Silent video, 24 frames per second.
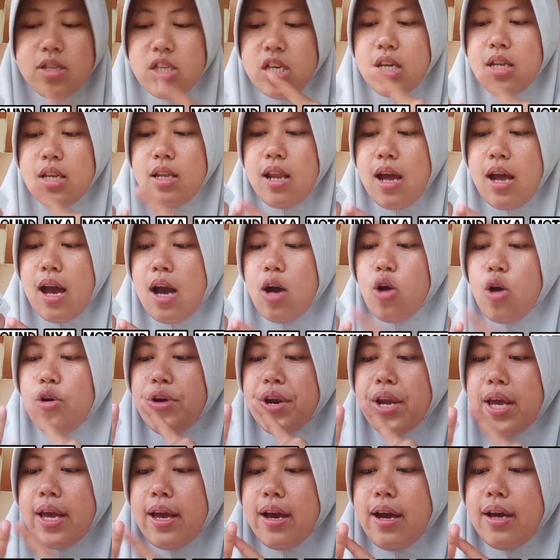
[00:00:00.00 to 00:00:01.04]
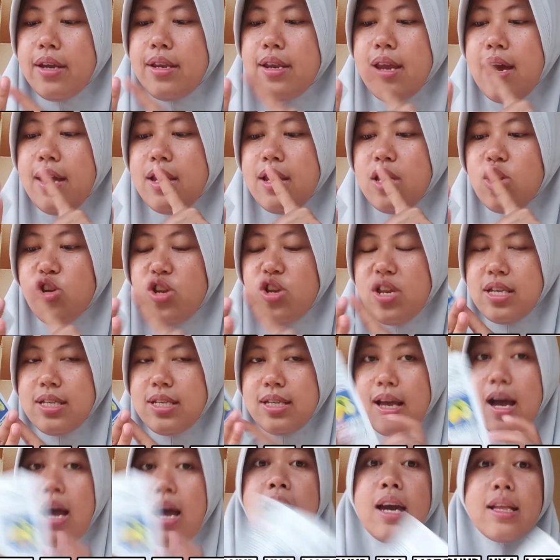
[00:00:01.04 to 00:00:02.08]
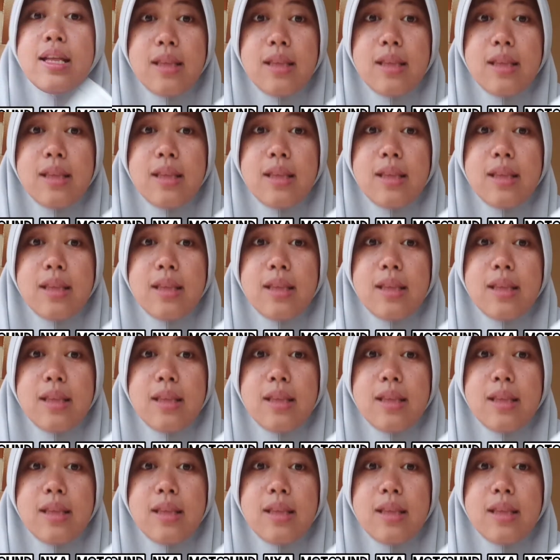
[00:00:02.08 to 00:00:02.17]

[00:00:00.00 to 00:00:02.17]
Cina Korea dan Indonesia